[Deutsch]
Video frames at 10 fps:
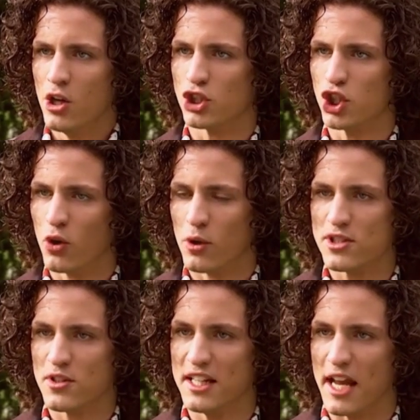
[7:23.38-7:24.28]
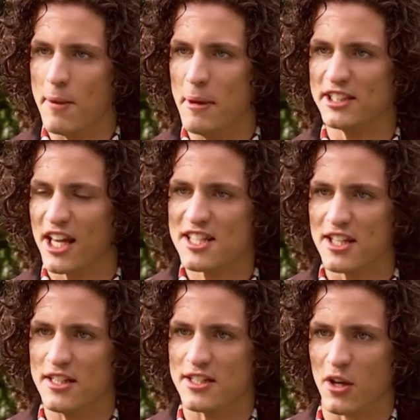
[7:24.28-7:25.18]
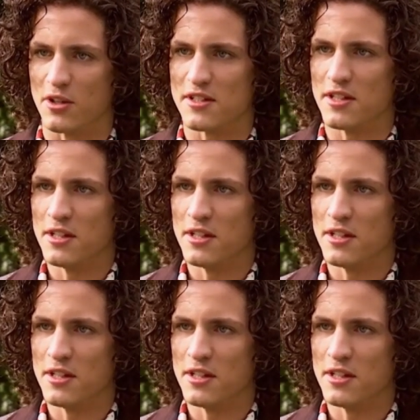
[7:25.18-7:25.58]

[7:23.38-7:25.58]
und schon holst du dir deine Mätresse ins Haus.